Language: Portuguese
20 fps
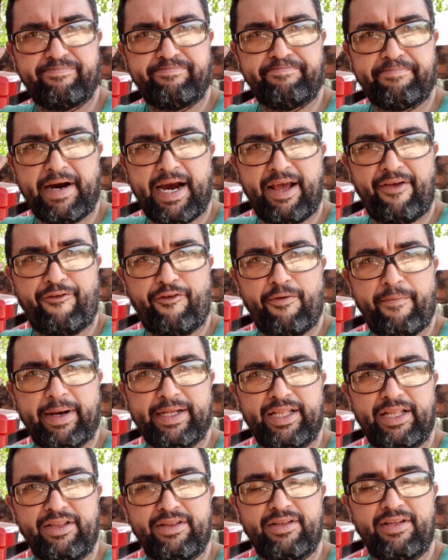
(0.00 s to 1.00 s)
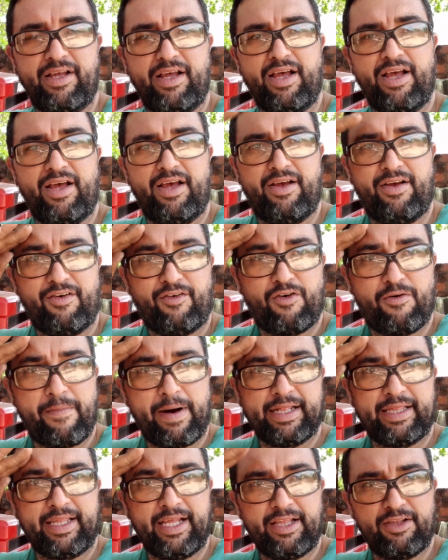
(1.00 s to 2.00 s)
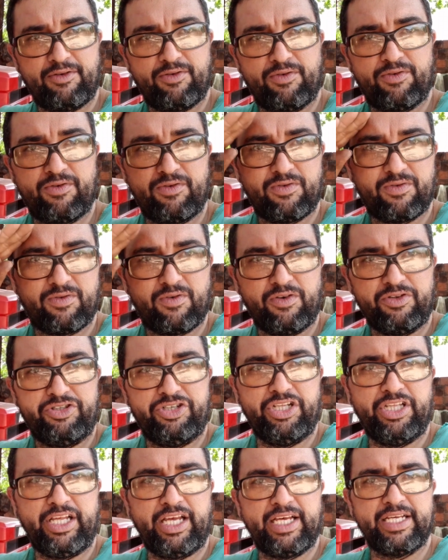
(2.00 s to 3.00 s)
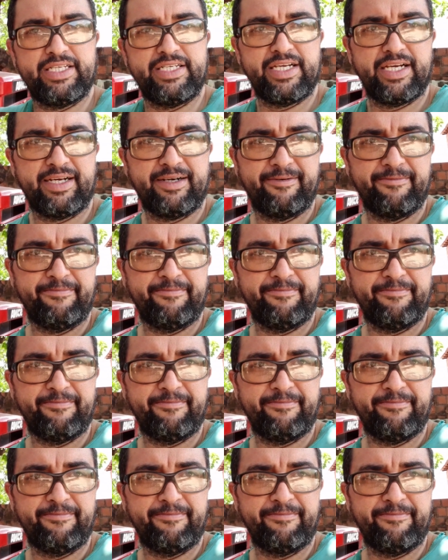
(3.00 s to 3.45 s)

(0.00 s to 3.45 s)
Pai, ficou batendo, ficou batendo continência.